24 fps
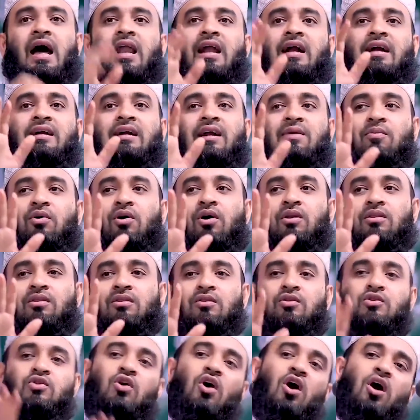আরেকটা মত
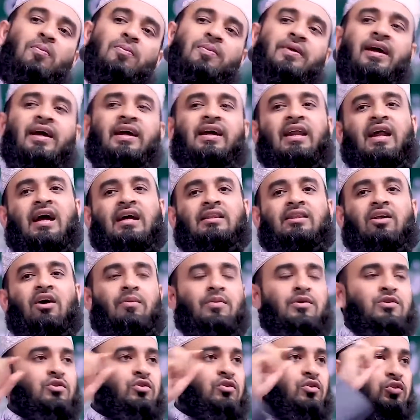সব ঢেকে রাখতে
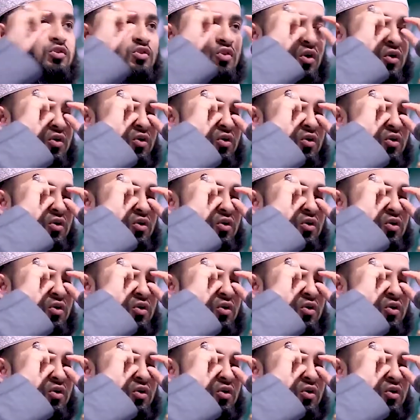হবে শুধু